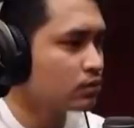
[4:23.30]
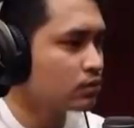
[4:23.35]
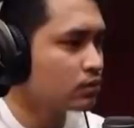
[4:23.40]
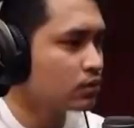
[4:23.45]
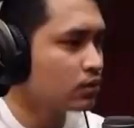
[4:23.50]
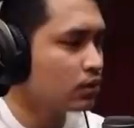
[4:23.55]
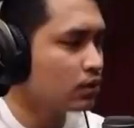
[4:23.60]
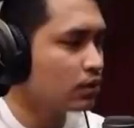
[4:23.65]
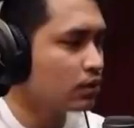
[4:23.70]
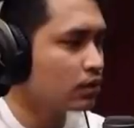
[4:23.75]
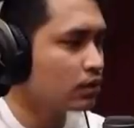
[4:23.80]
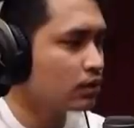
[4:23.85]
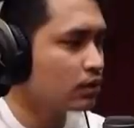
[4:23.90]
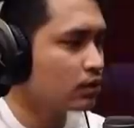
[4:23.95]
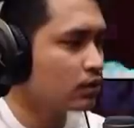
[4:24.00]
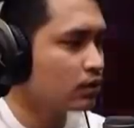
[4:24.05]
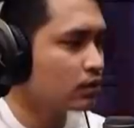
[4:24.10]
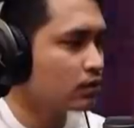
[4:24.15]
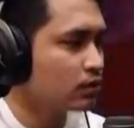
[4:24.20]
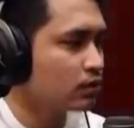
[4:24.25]
eh
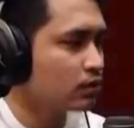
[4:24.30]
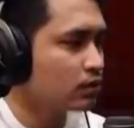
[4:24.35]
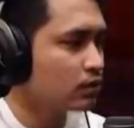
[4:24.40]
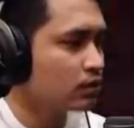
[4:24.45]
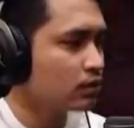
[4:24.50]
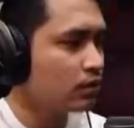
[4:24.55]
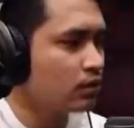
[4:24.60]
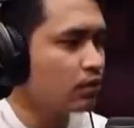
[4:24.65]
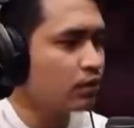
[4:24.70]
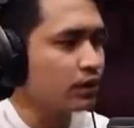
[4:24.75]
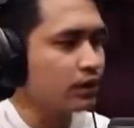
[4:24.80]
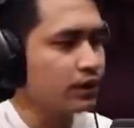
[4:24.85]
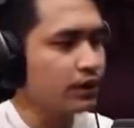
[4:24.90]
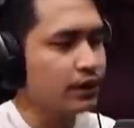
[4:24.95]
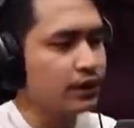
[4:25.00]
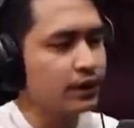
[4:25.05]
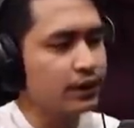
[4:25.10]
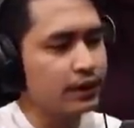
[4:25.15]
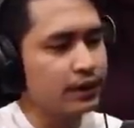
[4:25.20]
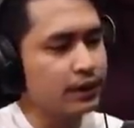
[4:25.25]
oke
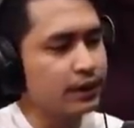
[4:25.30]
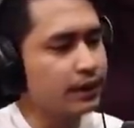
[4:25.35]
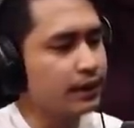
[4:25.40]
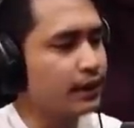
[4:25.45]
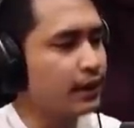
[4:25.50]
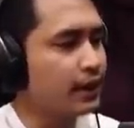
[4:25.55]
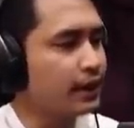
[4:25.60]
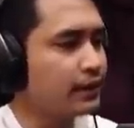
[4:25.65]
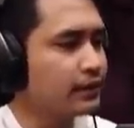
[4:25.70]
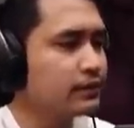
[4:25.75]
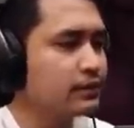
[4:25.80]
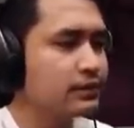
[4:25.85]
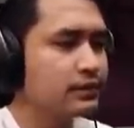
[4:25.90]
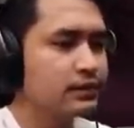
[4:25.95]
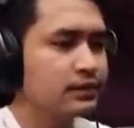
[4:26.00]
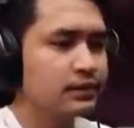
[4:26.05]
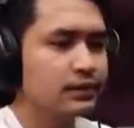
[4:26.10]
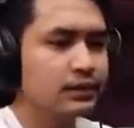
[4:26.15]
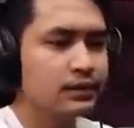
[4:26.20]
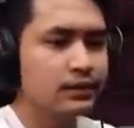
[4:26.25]
kan
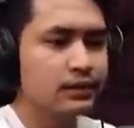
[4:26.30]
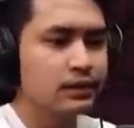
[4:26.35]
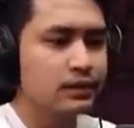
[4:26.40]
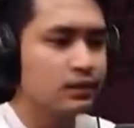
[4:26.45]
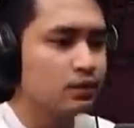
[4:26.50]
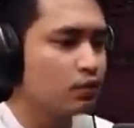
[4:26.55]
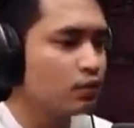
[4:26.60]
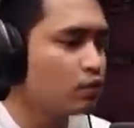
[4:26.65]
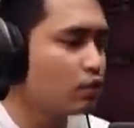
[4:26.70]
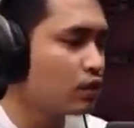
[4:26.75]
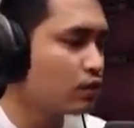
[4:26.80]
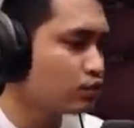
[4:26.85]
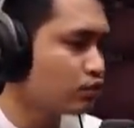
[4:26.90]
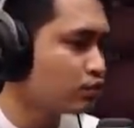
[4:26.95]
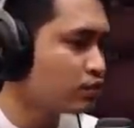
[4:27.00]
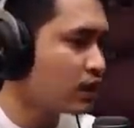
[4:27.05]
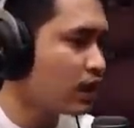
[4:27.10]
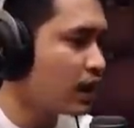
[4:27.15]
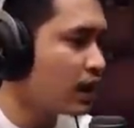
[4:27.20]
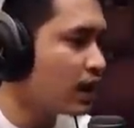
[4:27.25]
kurang
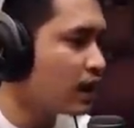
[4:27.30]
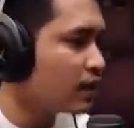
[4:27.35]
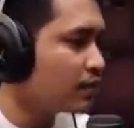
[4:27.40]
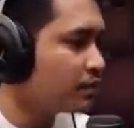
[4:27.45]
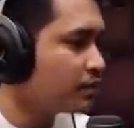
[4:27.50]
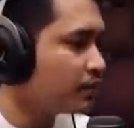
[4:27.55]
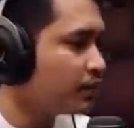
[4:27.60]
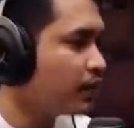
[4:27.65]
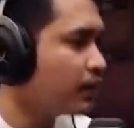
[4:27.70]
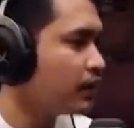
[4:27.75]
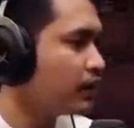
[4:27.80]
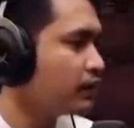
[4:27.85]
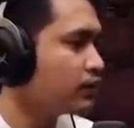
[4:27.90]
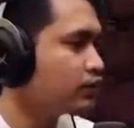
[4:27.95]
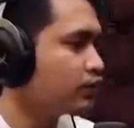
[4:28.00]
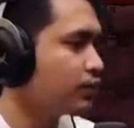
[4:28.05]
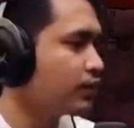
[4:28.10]
susah apa coba